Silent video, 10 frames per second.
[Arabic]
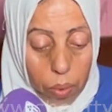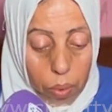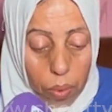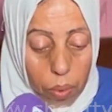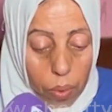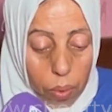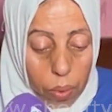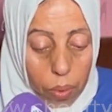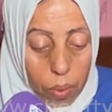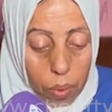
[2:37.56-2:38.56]
شنو
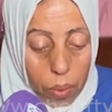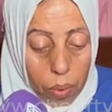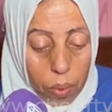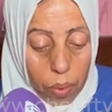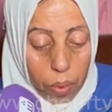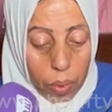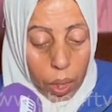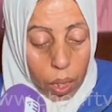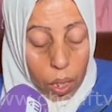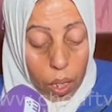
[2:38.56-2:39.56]
النداء ديالك
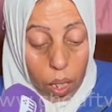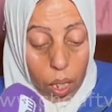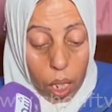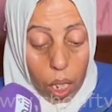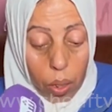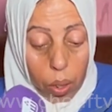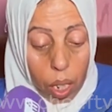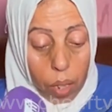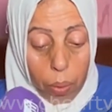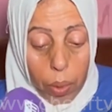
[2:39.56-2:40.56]
انا كنت
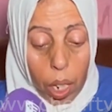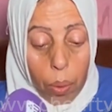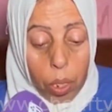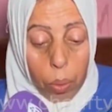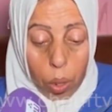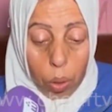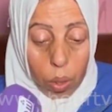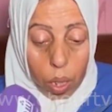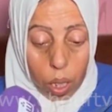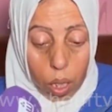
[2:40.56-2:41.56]
نعرف بنتي باش مقتوله